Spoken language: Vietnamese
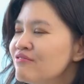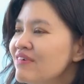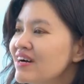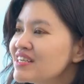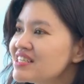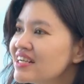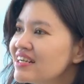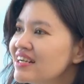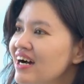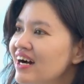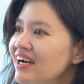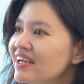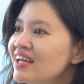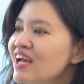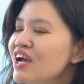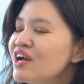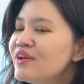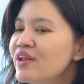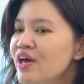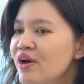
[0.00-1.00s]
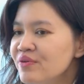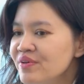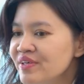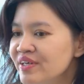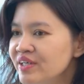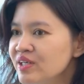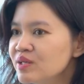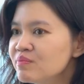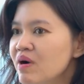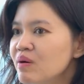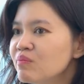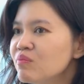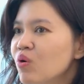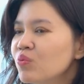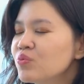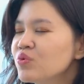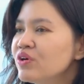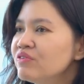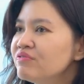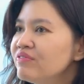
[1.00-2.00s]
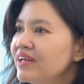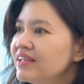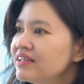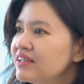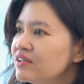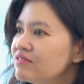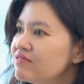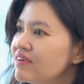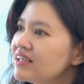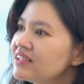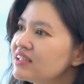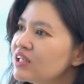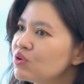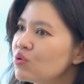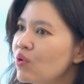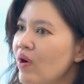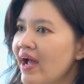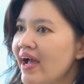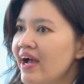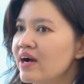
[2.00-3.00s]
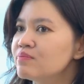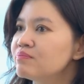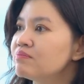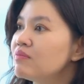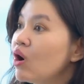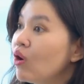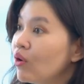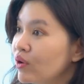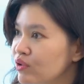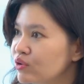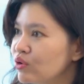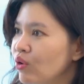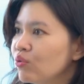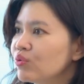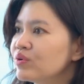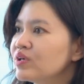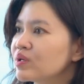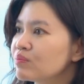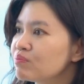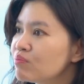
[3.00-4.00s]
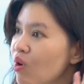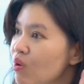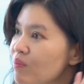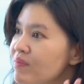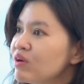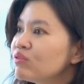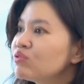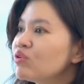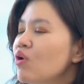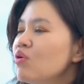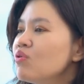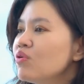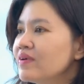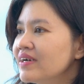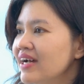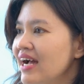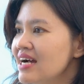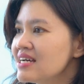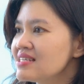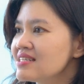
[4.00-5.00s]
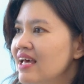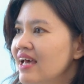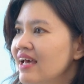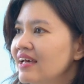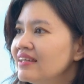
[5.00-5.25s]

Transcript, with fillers: Và Trình ơi, nếu như mà một chuyên viên tư vấn Tinh Hoa hội tụ được bốn yếu tố của cát